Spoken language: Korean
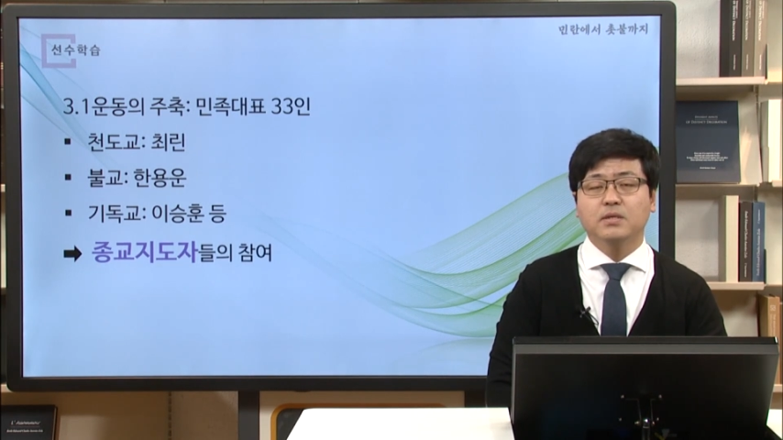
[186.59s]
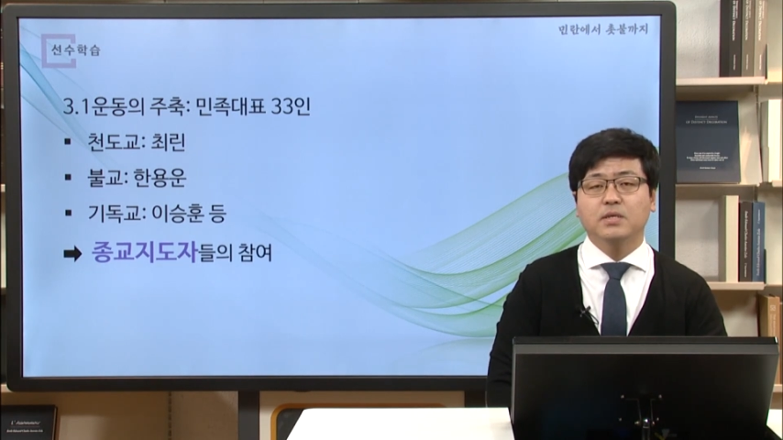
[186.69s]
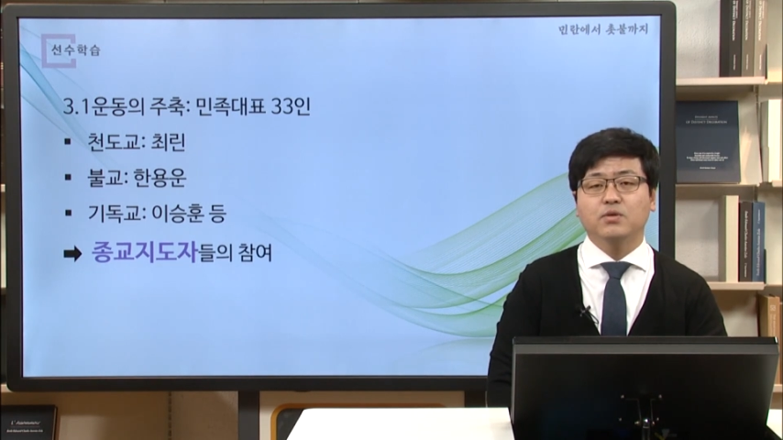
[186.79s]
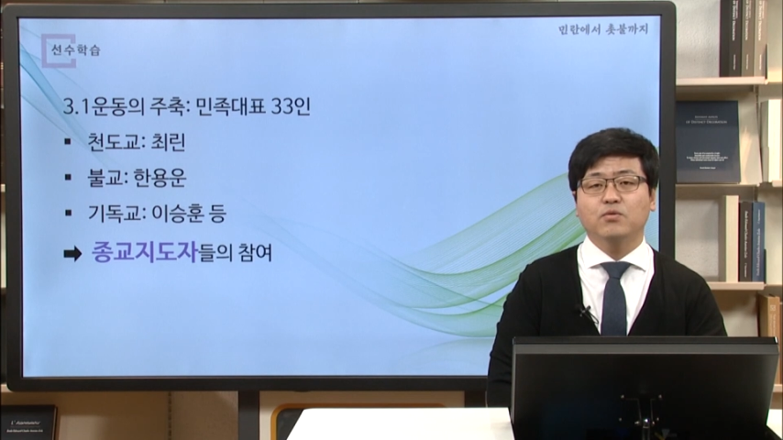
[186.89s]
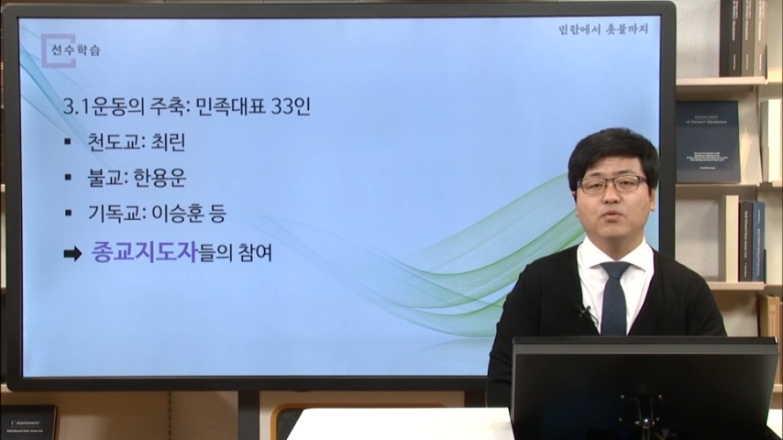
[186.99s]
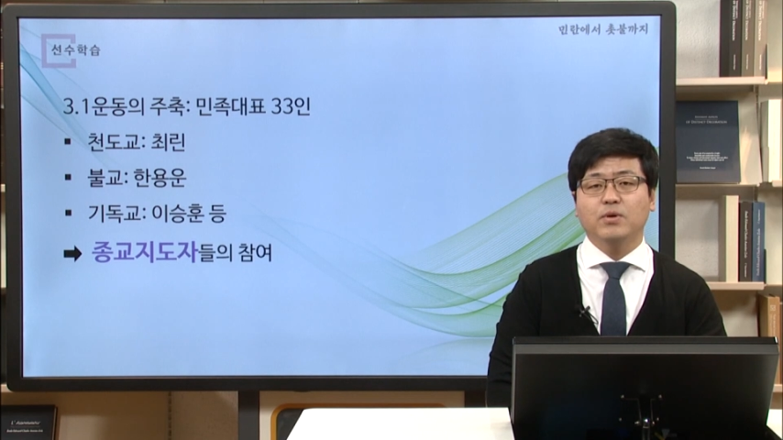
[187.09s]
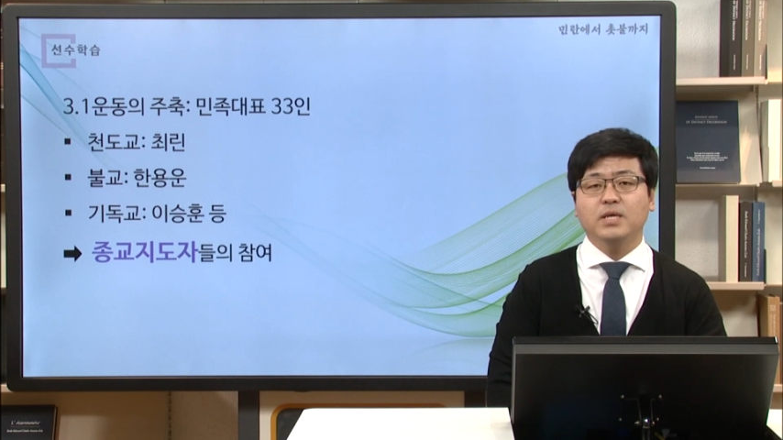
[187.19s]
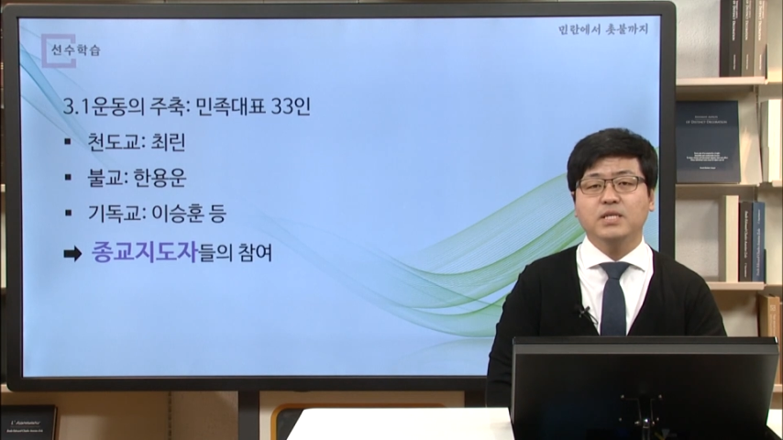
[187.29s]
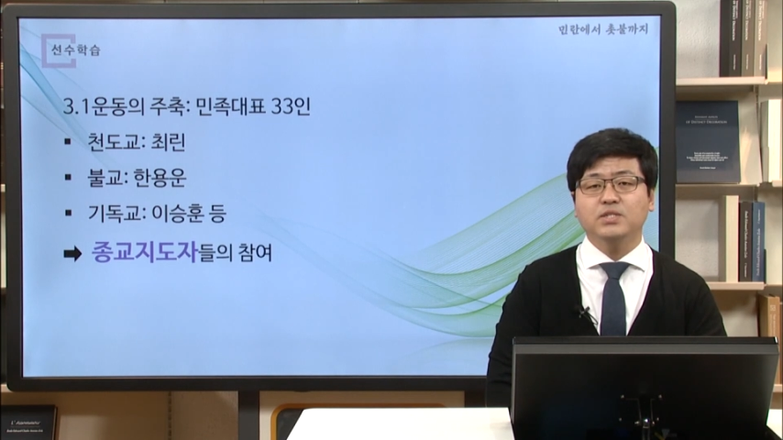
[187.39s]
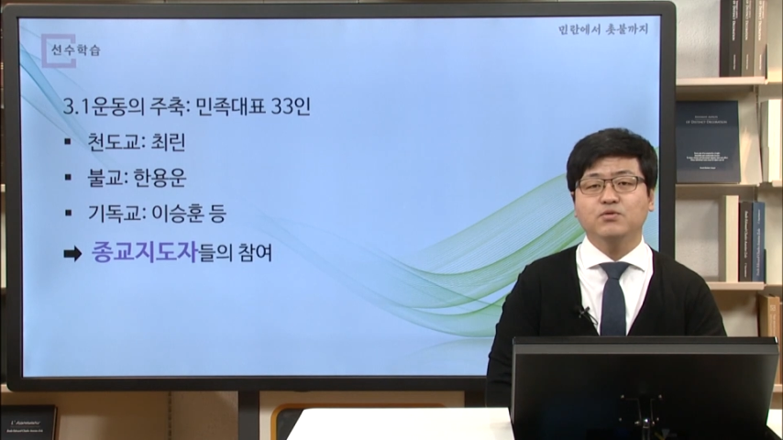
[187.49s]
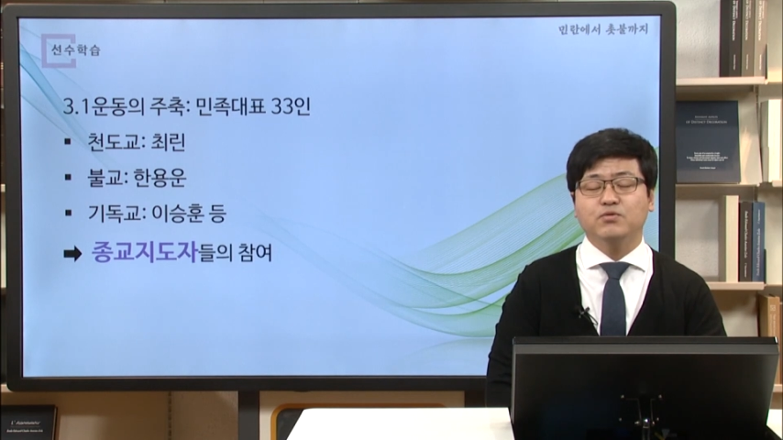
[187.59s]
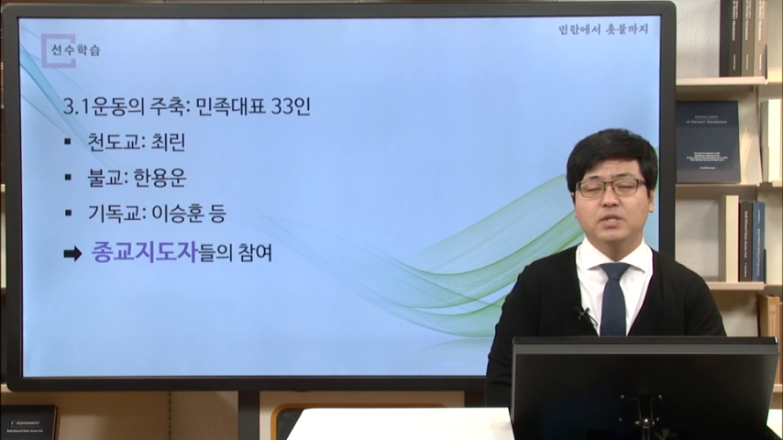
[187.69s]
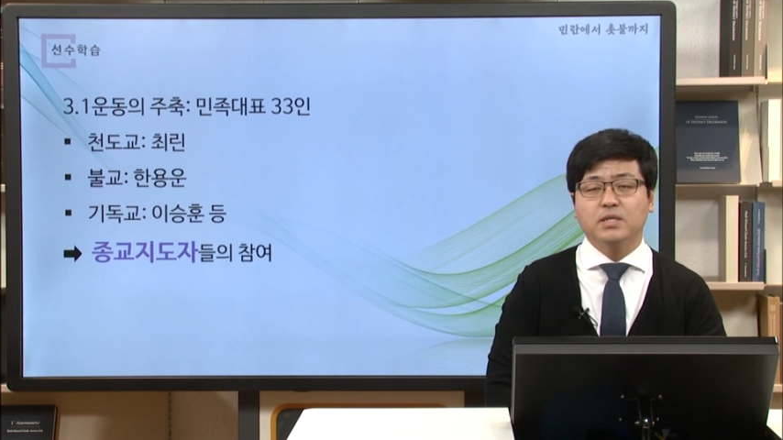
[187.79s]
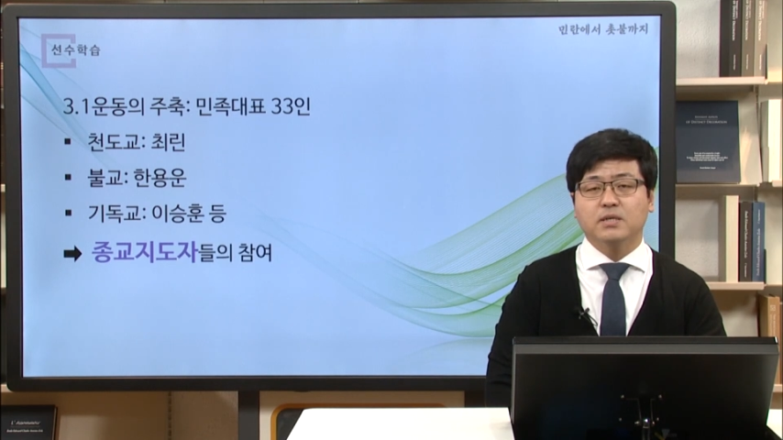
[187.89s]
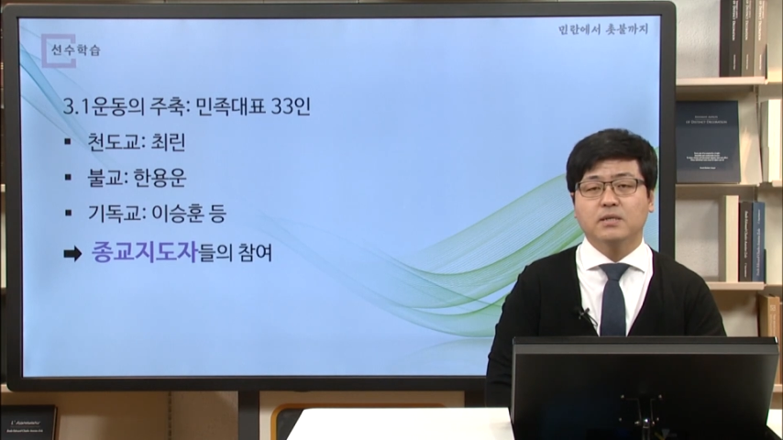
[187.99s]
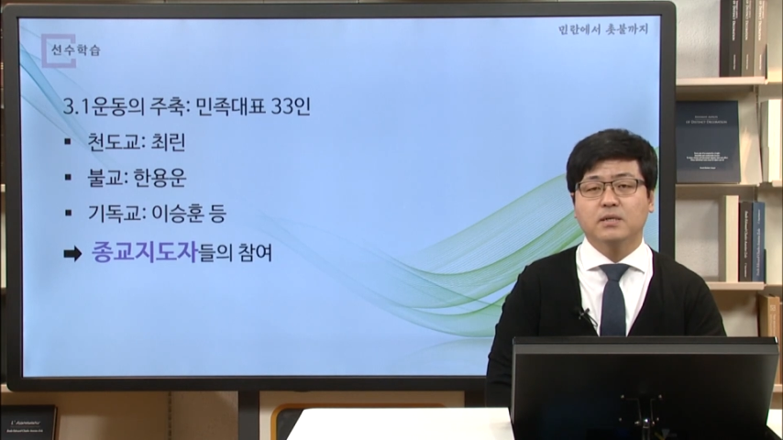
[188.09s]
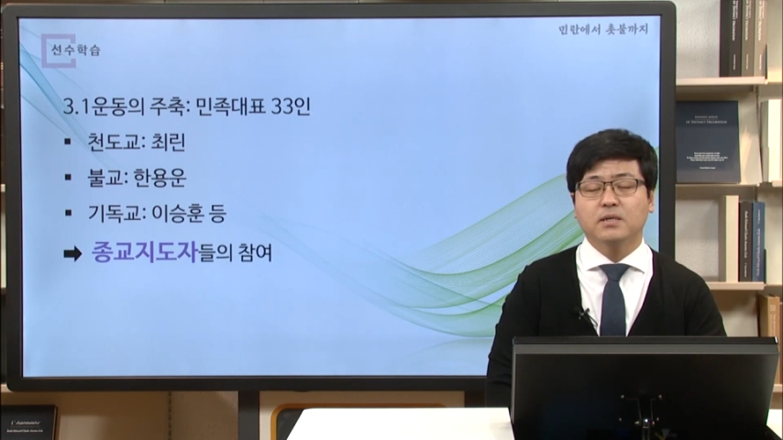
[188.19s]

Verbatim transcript: 기독교의 이승훈 등